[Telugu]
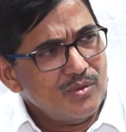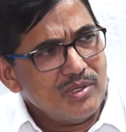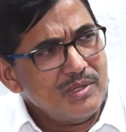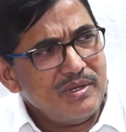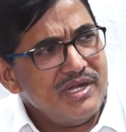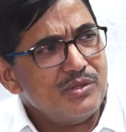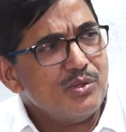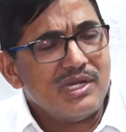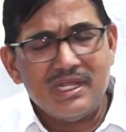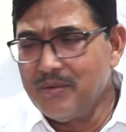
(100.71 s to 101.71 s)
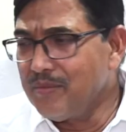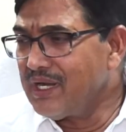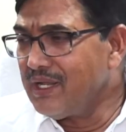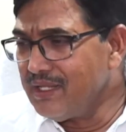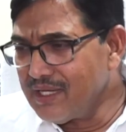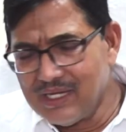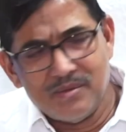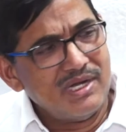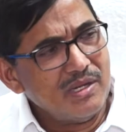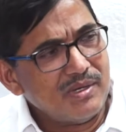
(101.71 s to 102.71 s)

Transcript: వరిపిండితోటి మన దగ్గర పండే